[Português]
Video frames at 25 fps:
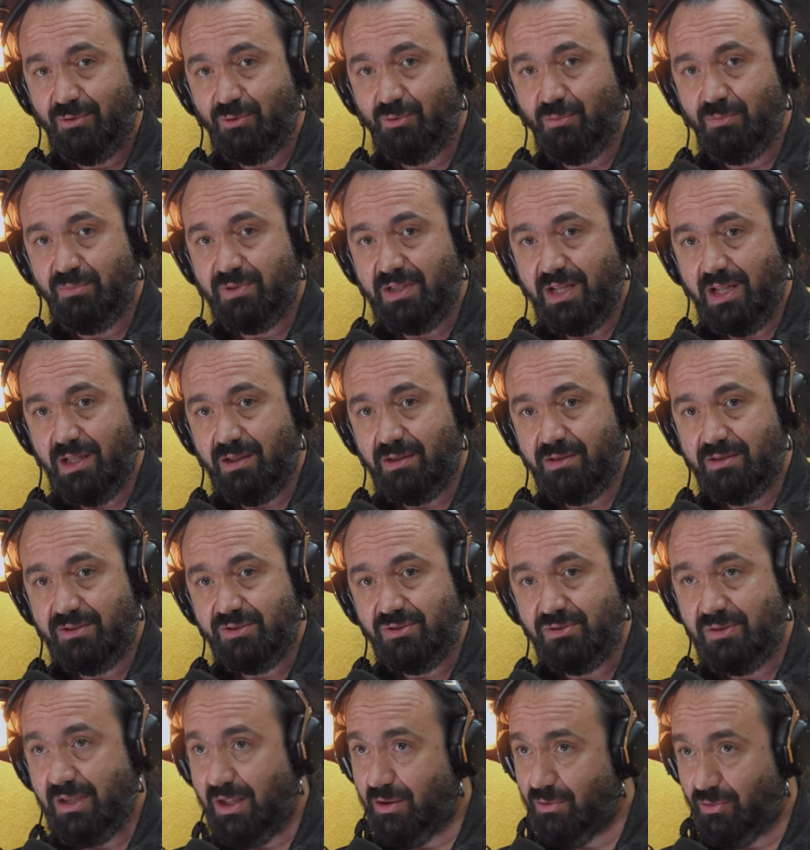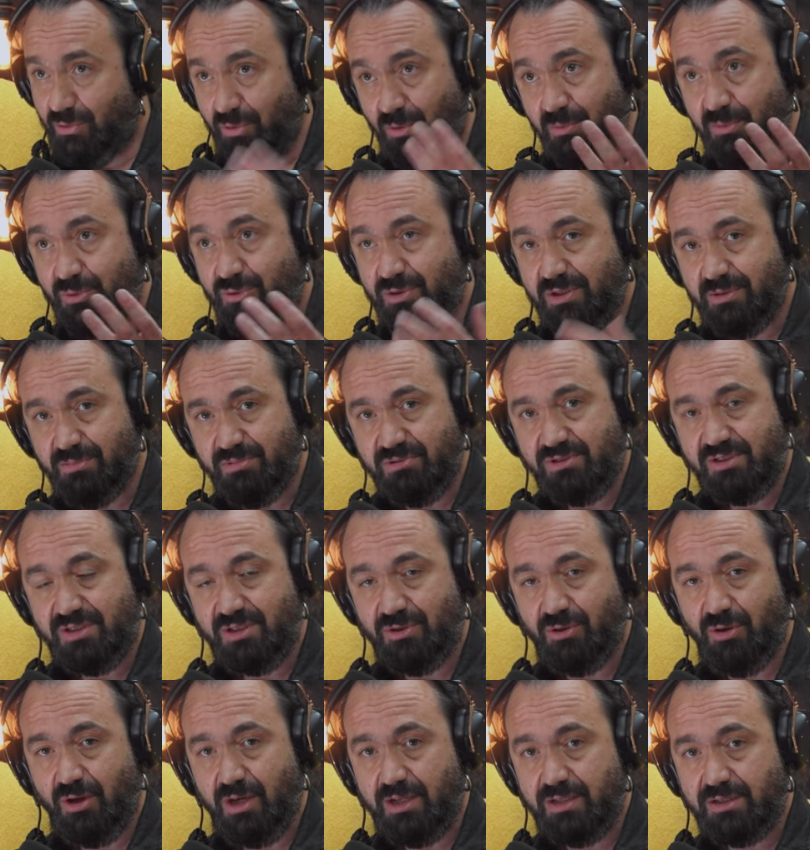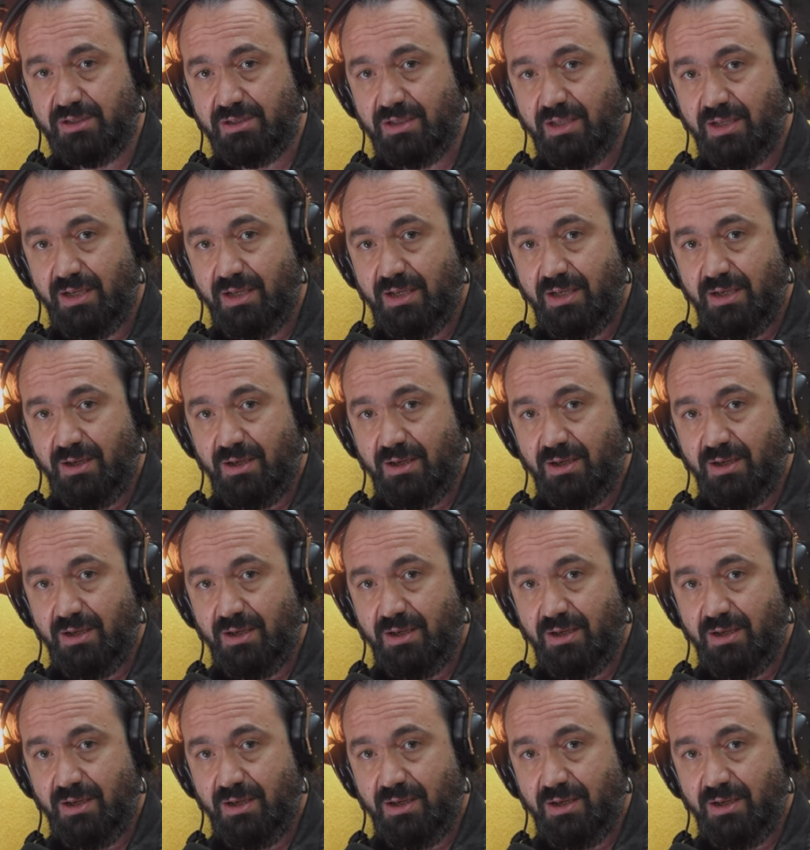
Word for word: do metal nacional como os WC Noise, Isso